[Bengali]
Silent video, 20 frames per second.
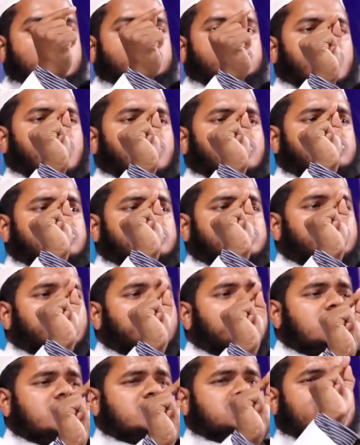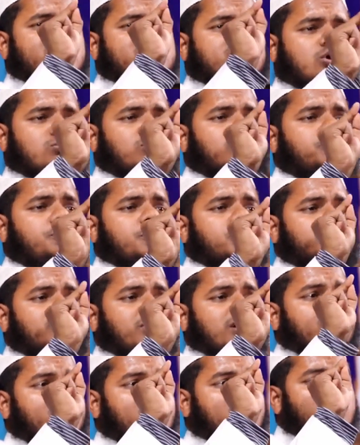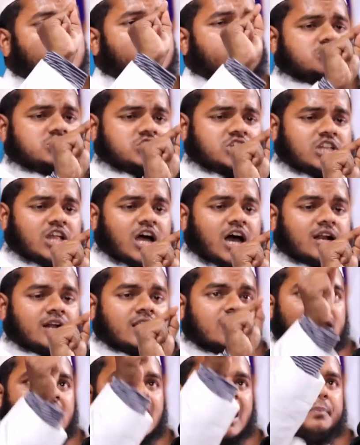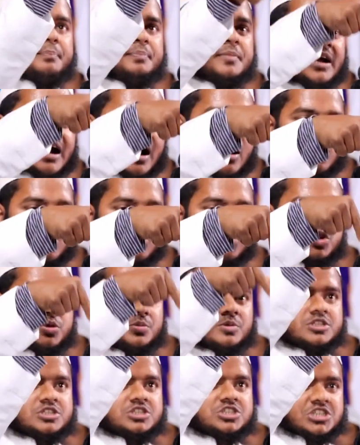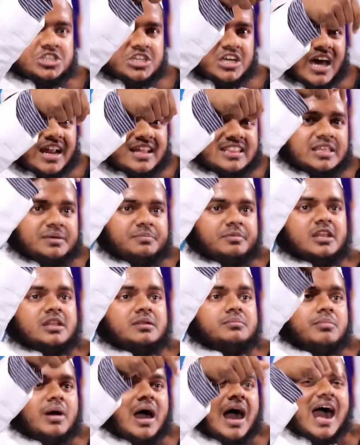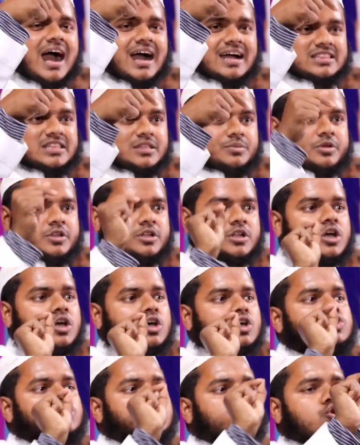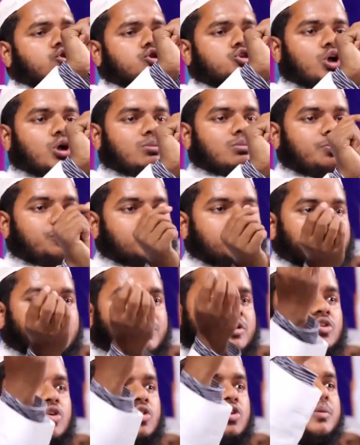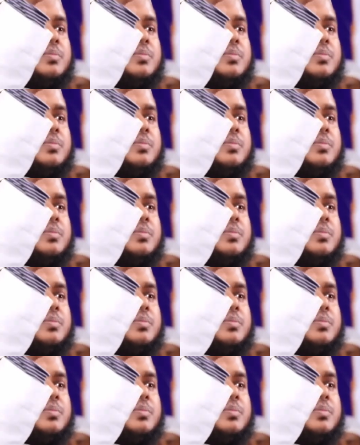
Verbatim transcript: যখন সরিষা সমপরিমাণ অংশীদার আপনি কাউকে দিবেন শেয়ার দিবেন ভাগ দিবেন চুল সমপরিমাণ তখন